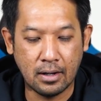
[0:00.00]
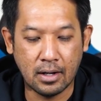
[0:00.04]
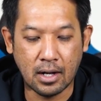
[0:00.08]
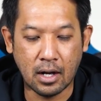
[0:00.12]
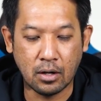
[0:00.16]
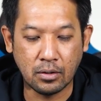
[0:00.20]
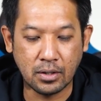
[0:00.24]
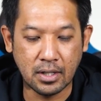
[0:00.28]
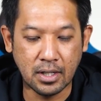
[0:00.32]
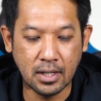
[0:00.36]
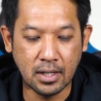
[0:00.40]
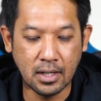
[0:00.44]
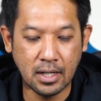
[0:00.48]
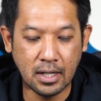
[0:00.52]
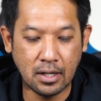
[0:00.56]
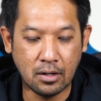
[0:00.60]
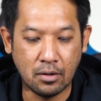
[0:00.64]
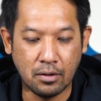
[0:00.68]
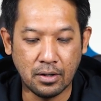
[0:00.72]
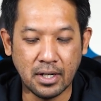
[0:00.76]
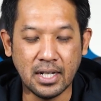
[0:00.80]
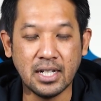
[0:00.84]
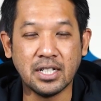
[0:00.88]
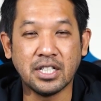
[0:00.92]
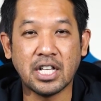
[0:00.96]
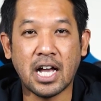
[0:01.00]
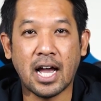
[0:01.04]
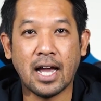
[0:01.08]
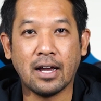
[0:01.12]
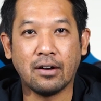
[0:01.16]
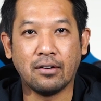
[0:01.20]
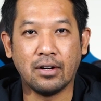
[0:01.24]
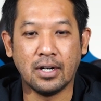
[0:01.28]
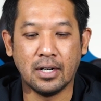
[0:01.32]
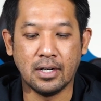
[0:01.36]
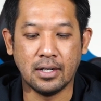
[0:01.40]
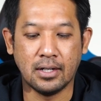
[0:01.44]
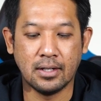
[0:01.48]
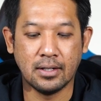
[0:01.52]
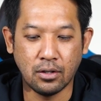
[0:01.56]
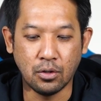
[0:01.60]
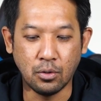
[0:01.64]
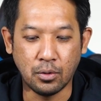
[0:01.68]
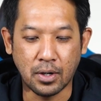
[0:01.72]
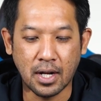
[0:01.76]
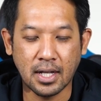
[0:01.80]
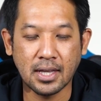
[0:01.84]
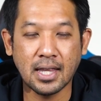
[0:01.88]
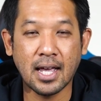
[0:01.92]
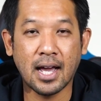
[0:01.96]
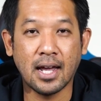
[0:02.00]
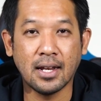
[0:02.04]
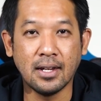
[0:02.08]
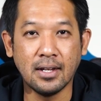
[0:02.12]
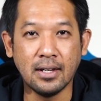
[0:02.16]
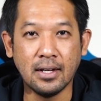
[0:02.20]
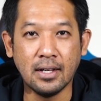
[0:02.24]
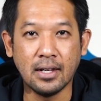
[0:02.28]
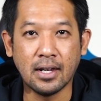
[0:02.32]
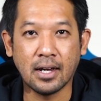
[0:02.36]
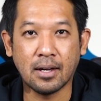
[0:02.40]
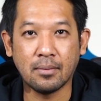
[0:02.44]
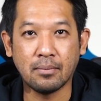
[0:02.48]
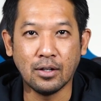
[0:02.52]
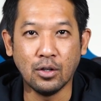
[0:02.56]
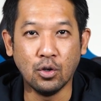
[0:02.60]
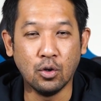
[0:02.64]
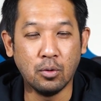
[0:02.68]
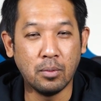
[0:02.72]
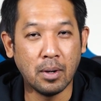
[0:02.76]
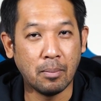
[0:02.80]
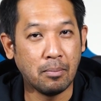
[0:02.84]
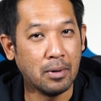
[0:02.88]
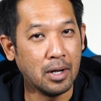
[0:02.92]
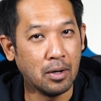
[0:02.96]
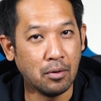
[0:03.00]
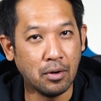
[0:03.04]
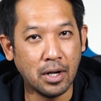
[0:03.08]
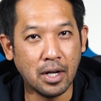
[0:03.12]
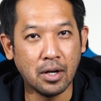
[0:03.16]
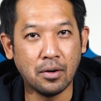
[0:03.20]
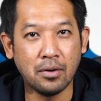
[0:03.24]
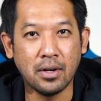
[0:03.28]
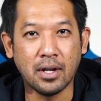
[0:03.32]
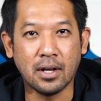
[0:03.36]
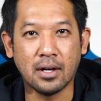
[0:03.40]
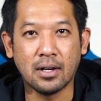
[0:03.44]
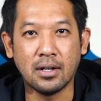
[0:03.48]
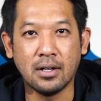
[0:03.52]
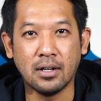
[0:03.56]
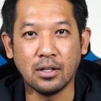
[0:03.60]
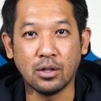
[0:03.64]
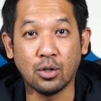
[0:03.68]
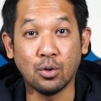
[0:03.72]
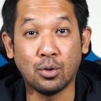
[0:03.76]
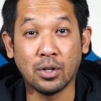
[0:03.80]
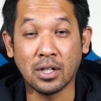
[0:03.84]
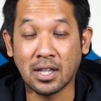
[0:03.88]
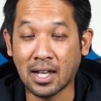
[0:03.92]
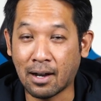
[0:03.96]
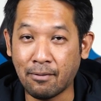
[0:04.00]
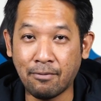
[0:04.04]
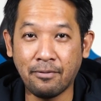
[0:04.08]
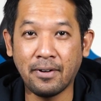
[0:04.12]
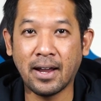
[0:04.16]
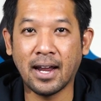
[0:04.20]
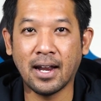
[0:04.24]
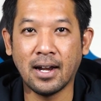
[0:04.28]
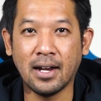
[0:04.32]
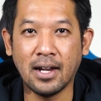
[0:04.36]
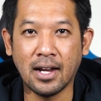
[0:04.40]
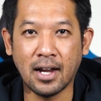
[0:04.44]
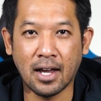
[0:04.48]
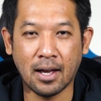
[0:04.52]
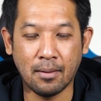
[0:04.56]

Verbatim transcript: เอาที่เรื่องของดีไซน์ก่อนเลยดูหน้าตาดีๆครับดูแบบเร็วๆเนี่ยคือตัวทับแฟนเลย